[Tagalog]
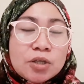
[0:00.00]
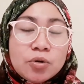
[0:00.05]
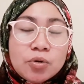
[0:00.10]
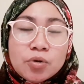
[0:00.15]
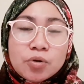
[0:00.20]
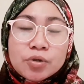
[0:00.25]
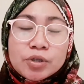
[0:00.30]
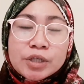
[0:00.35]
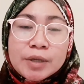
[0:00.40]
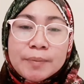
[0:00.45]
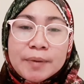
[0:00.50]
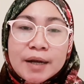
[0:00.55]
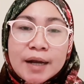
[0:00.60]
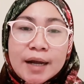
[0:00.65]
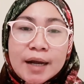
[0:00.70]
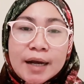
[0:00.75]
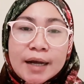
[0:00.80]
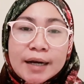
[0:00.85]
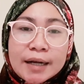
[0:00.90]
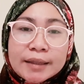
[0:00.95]
siguro siya
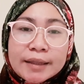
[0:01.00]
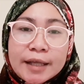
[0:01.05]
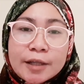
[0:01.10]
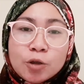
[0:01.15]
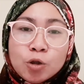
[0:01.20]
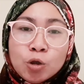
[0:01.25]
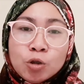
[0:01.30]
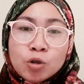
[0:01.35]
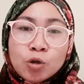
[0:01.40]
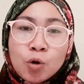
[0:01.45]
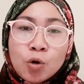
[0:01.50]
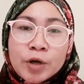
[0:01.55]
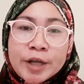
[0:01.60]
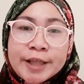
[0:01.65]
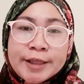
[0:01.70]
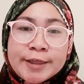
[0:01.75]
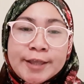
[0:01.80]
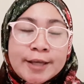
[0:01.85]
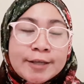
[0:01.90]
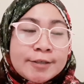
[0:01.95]
makakarating doon kung
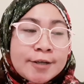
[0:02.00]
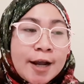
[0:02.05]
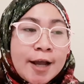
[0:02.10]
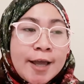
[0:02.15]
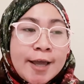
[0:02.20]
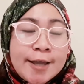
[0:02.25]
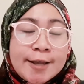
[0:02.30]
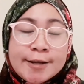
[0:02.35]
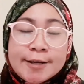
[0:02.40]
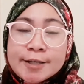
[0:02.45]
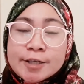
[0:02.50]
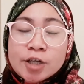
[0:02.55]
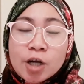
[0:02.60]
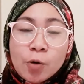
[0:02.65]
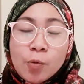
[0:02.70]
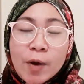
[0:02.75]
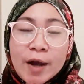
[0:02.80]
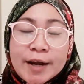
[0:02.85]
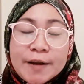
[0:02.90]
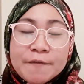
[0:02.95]
hindi siya hindi siya
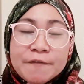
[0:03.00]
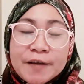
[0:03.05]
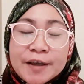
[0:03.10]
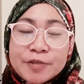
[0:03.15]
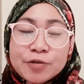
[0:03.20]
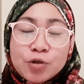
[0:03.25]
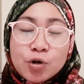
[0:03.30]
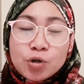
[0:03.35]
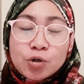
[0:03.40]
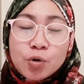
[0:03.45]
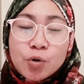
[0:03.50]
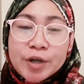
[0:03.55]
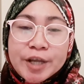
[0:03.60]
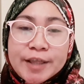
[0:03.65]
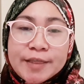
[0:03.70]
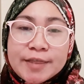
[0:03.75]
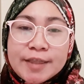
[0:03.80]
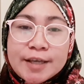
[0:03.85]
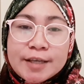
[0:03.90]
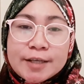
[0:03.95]
qualified doon kung
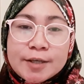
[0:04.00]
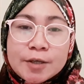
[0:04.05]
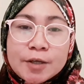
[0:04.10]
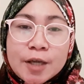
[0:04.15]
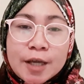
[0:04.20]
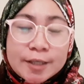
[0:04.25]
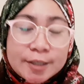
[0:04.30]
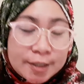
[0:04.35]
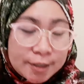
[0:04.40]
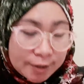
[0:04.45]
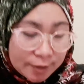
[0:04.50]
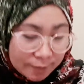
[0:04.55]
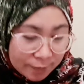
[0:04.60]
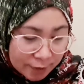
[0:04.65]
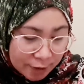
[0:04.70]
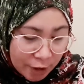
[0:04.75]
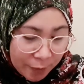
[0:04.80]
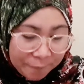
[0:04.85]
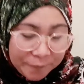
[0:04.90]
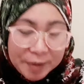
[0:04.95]
hindi kasi
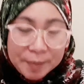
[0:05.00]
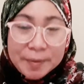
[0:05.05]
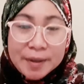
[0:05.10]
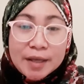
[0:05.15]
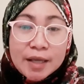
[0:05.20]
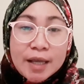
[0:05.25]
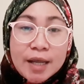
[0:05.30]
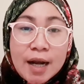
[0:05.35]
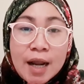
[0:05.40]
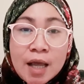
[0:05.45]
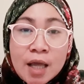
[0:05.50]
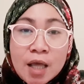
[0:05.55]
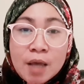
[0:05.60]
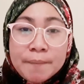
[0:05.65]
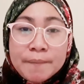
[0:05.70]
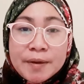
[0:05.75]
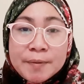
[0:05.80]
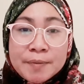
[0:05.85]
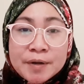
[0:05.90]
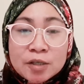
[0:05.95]
syempre may
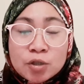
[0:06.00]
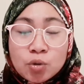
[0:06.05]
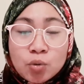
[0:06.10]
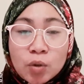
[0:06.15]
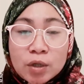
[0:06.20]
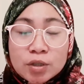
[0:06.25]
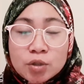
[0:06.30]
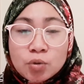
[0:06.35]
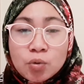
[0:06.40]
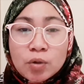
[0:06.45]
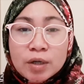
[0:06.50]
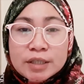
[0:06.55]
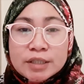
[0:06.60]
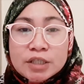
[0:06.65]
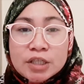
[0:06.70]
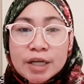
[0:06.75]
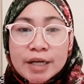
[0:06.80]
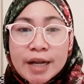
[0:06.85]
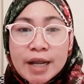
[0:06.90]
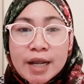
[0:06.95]
may mga sukat-sukat
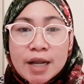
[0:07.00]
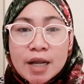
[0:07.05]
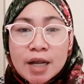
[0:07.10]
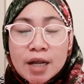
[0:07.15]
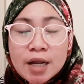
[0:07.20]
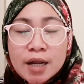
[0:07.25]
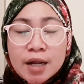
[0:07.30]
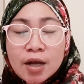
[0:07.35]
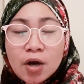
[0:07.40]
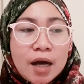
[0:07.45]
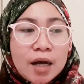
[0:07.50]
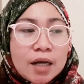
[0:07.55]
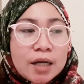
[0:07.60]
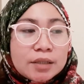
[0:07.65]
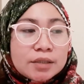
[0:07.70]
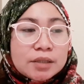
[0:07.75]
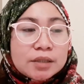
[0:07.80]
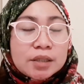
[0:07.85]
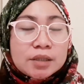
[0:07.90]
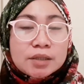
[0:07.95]
diyan eh. Ang
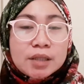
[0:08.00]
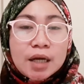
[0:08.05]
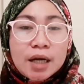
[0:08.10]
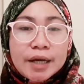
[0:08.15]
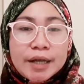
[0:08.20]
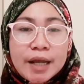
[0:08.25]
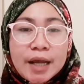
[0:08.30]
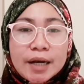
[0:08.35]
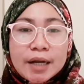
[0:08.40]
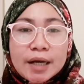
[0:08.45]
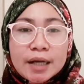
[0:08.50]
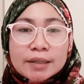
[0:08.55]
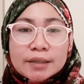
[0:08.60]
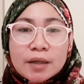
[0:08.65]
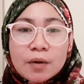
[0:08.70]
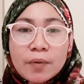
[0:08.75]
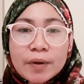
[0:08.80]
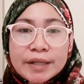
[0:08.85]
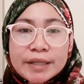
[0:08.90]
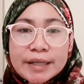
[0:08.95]
ganda-ganda kaya ng
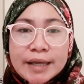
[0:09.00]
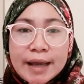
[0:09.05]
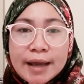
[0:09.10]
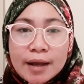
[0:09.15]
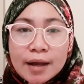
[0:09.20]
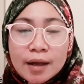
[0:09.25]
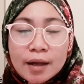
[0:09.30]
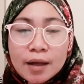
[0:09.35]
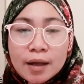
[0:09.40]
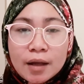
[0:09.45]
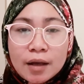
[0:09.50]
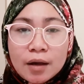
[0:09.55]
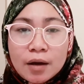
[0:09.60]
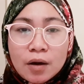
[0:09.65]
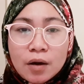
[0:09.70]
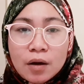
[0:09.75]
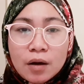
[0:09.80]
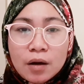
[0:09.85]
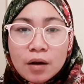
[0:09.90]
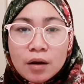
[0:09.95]
katawan niya.
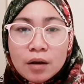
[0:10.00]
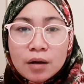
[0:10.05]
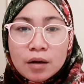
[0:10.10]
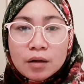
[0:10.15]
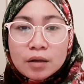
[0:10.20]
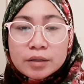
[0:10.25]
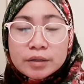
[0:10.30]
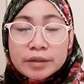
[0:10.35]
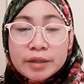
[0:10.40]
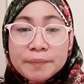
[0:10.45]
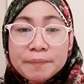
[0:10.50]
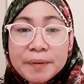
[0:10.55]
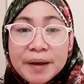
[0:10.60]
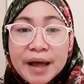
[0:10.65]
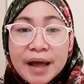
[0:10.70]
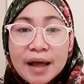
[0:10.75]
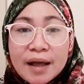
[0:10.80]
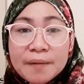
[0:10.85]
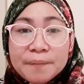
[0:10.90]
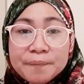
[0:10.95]
Oh, uh, 'di
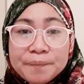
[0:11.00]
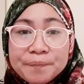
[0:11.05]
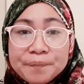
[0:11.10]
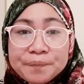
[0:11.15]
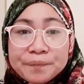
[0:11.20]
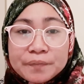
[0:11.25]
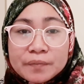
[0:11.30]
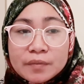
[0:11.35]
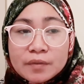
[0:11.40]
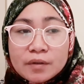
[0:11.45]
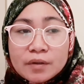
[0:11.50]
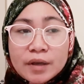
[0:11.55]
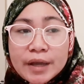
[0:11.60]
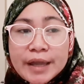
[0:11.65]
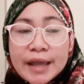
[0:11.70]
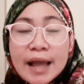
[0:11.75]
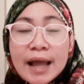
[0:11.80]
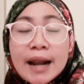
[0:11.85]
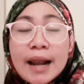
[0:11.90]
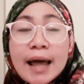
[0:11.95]
ba?
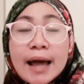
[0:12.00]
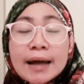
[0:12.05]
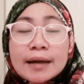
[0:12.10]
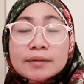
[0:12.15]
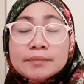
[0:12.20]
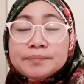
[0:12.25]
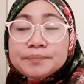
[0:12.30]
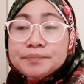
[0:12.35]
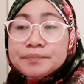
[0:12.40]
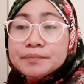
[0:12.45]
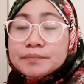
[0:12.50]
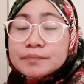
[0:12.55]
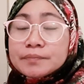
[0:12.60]
Kaya lang